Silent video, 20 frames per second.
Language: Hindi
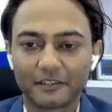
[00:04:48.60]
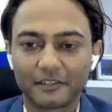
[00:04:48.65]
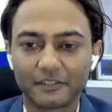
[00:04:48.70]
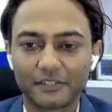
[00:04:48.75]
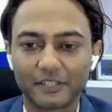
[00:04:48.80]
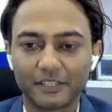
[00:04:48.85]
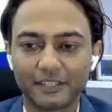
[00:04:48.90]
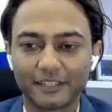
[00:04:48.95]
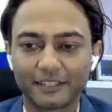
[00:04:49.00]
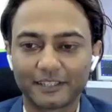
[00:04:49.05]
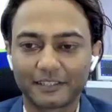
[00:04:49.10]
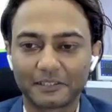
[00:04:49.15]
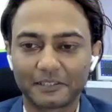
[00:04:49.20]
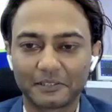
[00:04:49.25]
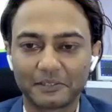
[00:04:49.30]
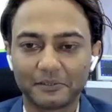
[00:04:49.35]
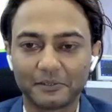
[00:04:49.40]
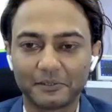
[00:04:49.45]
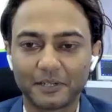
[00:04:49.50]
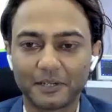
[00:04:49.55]
चलिए
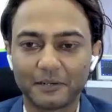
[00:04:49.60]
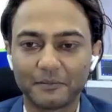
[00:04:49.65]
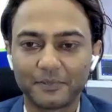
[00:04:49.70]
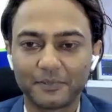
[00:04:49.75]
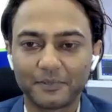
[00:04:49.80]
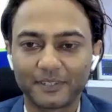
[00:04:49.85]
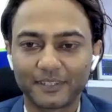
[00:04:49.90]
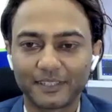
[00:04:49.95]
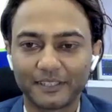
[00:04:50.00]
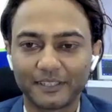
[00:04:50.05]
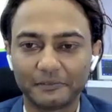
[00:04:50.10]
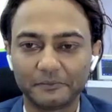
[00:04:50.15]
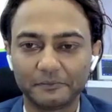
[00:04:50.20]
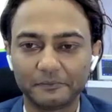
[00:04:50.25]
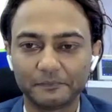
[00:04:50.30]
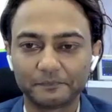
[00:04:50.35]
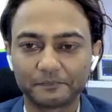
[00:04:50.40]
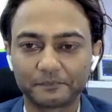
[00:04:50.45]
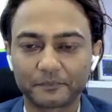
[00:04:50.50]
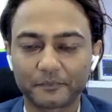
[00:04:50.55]
तो अब
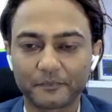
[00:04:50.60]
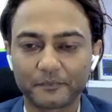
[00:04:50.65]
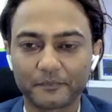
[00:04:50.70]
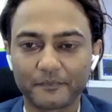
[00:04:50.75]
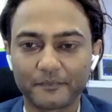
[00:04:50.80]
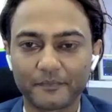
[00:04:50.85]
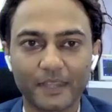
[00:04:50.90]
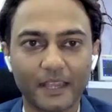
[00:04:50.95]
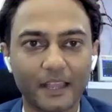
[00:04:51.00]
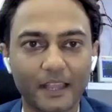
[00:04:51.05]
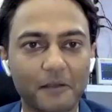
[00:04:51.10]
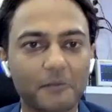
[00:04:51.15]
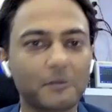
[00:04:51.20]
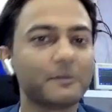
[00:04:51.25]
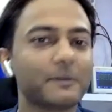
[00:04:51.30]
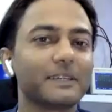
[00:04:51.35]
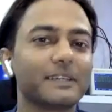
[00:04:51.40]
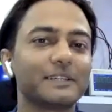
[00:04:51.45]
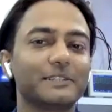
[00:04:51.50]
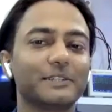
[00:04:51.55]
अभी
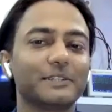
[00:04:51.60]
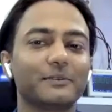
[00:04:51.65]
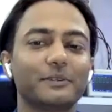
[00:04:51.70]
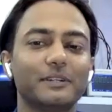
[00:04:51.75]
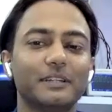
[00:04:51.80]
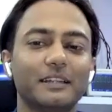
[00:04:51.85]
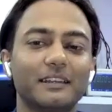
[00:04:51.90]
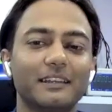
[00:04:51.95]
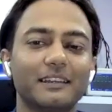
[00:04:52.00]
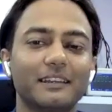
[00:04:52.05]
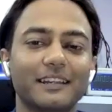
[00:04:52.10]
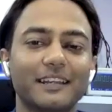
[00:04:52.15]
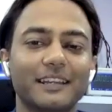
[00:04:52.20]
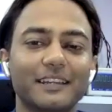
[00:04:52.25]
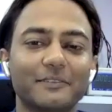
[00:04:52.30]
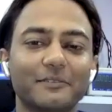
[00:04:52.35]
भी किसी को डर लग रहा है